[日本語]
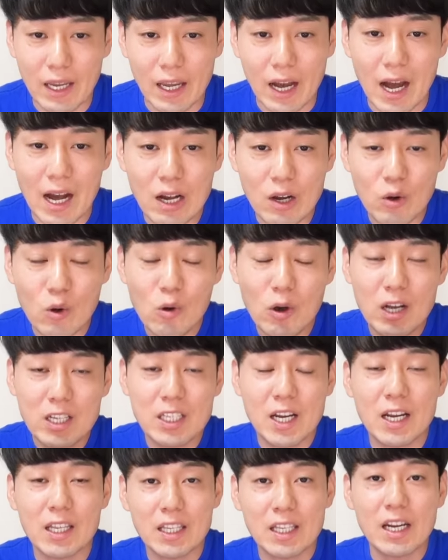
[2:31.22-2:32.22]
暗号化
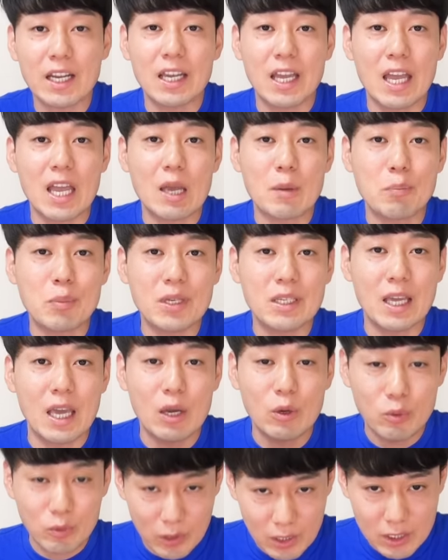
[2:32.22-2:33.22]
されてない
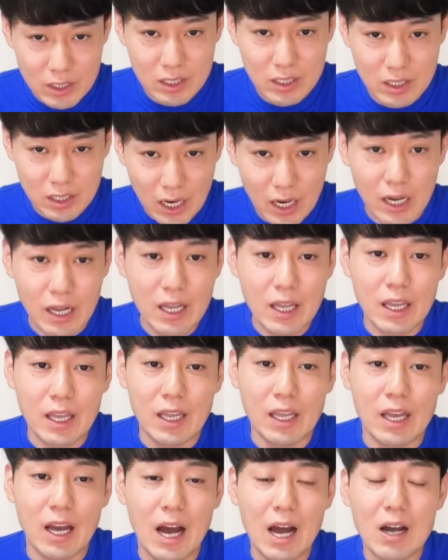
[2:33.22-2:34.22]
エーピーエフエス か、
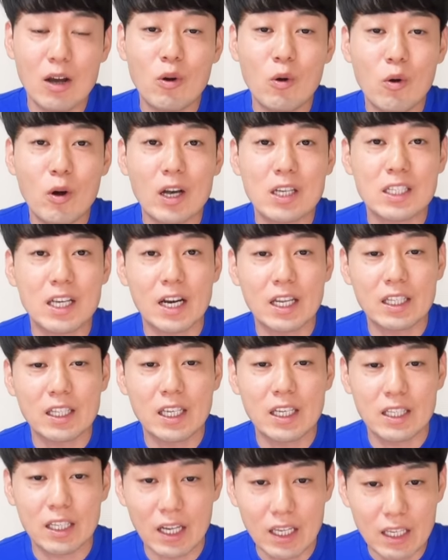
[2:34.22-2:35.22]
暗号化され
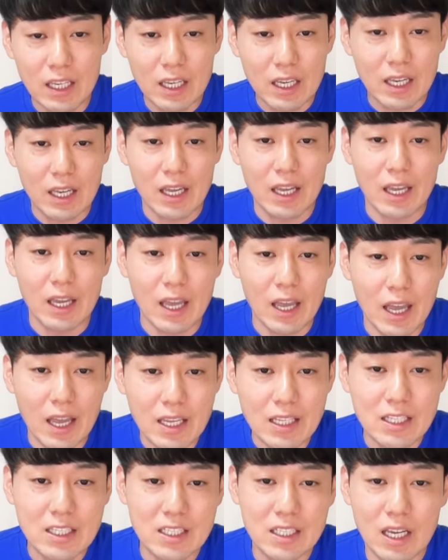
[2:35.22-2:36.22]
ていない
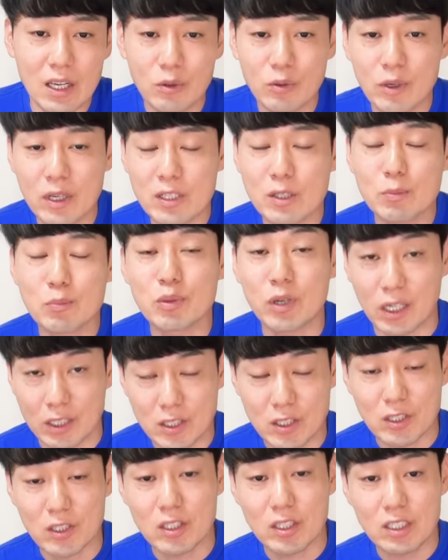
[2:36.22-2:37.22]
エイチエフエス
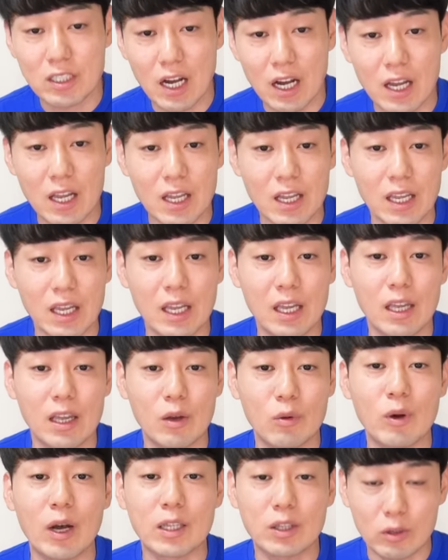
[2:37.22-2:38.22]
プラスか、
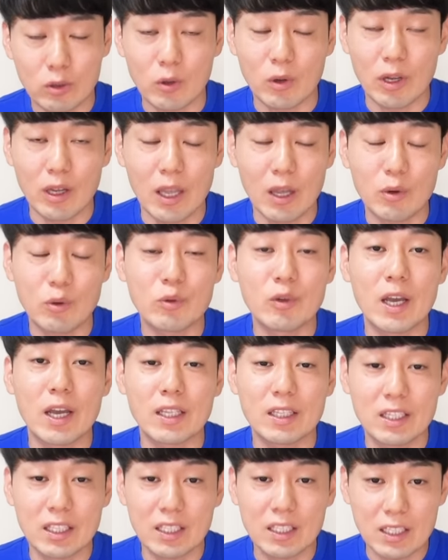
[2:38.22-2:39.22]
えー、ファット、
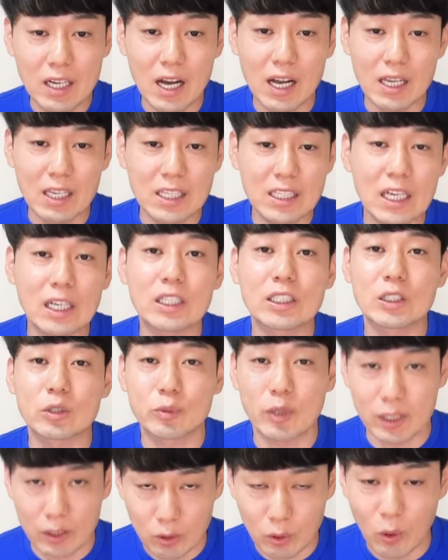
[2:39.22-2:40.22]
エフエーティー か
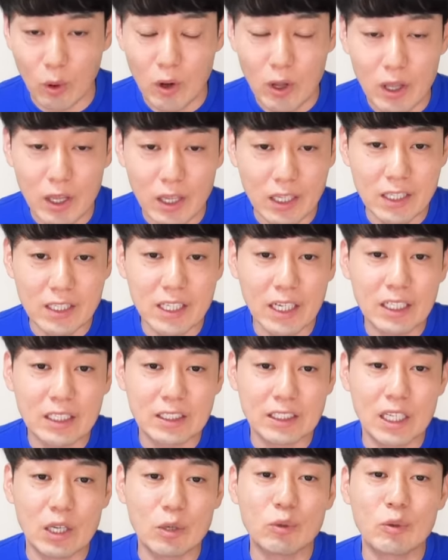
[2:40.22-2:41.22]
イーエックスファット、
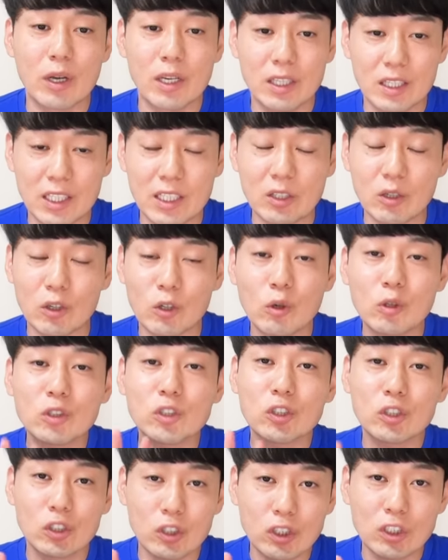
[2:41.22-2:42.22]
イーエックスエフエーティー のよ
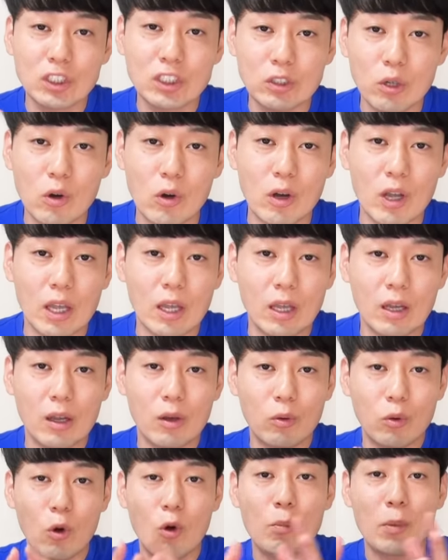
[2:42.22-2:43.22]
んしゅるいの、
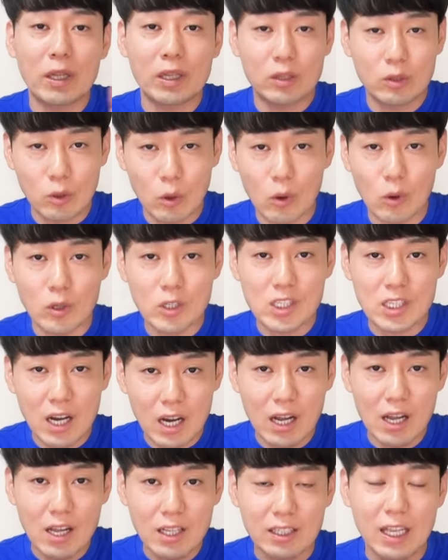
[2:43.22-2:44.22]
えー、フォーマットし
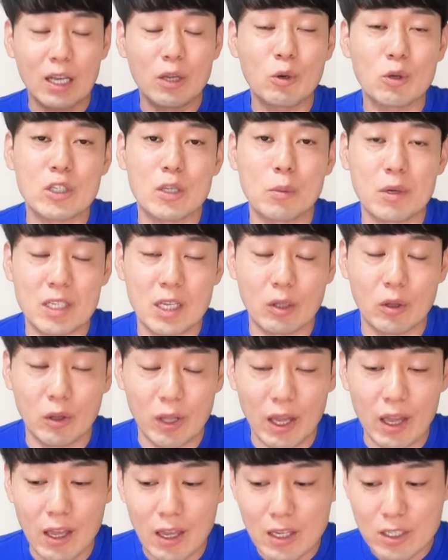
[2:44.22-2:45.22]
か対応してませんの
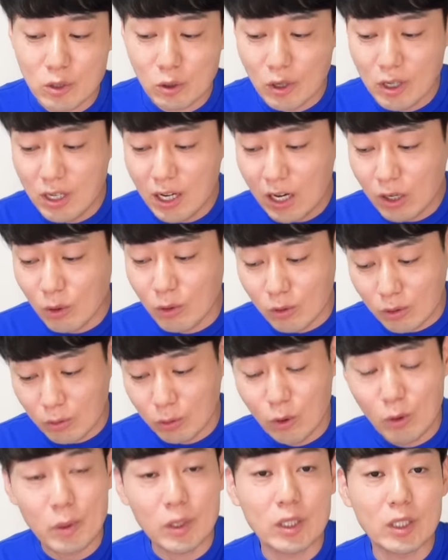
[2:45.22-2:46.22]
で、それ以外の
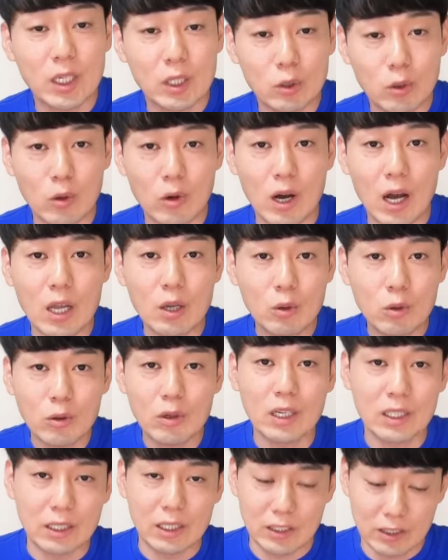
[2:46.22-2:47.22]
フォーマットだと
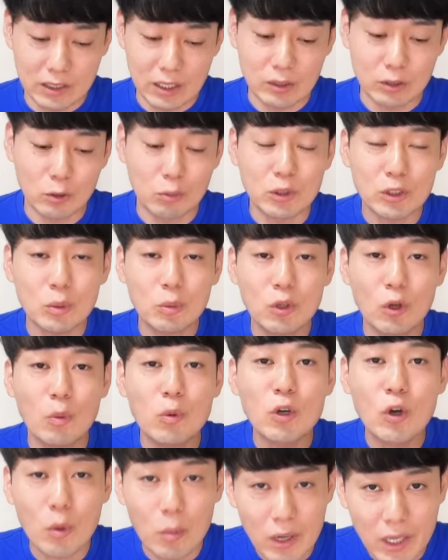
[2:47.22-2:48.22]
iPhone がですねそもそも
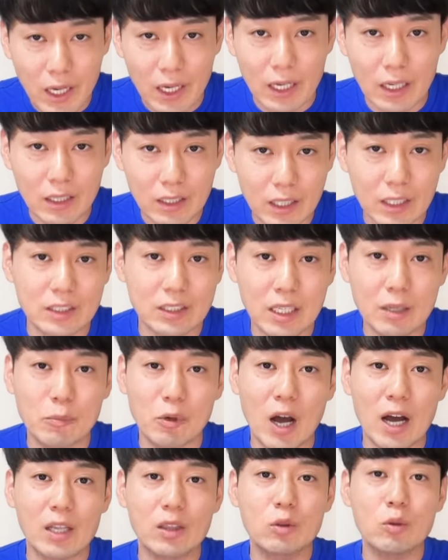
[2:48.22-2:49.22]
読み込まないですね、
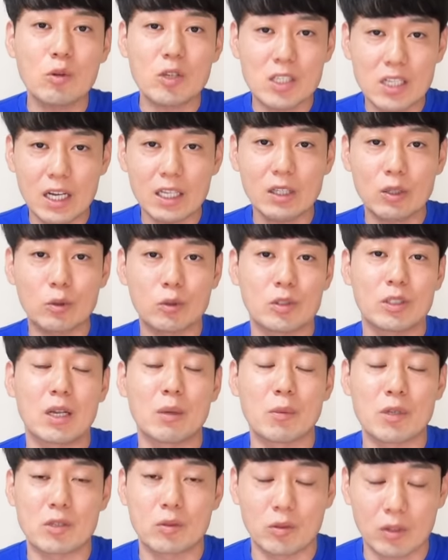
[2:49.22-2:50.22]
もう反応しないってことに
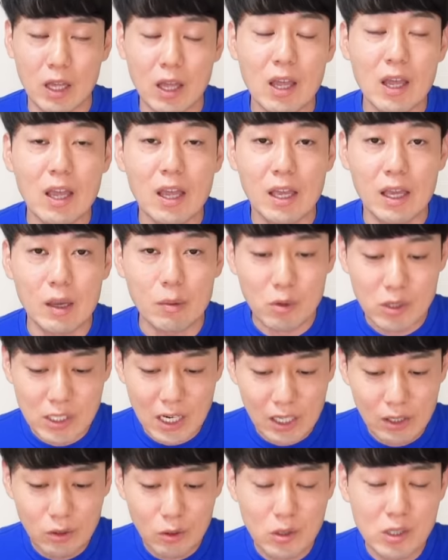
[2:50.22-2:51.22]
なりますので、えー、も
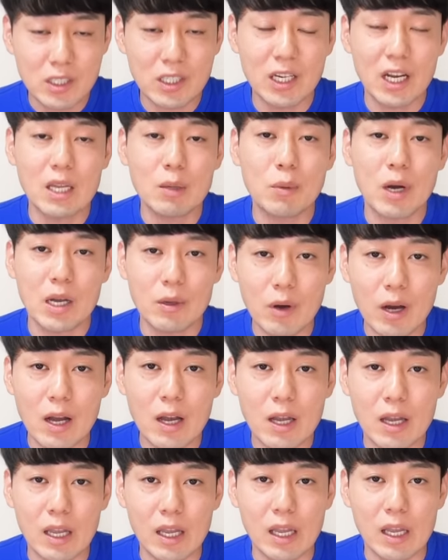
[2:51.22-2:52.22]
し反応してない場合は、
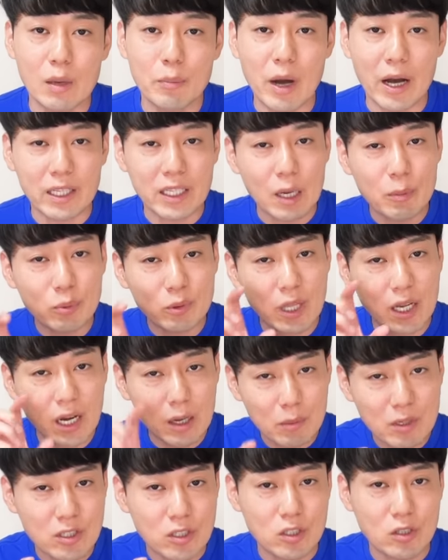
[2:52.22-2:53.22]
えーまあ、アダプター
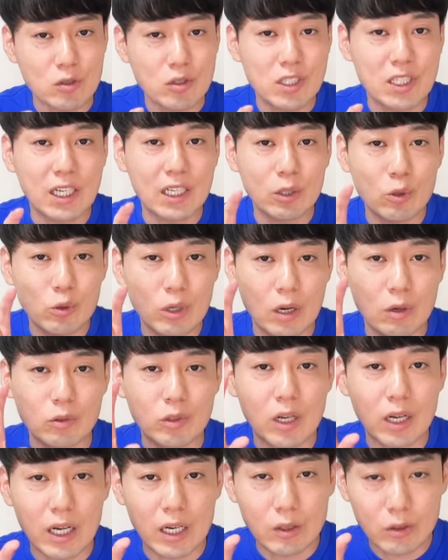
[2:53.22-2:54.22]
がまず純正かどうかを
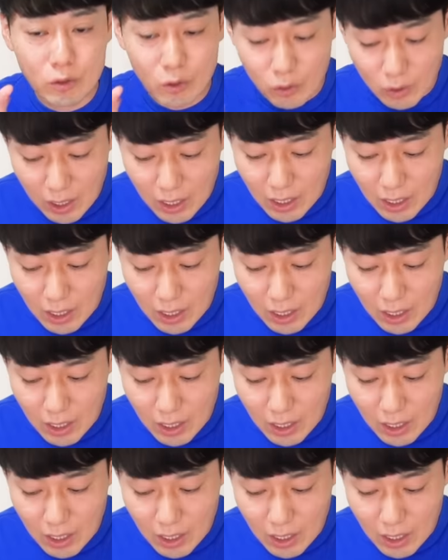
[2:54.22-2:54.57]
疑うの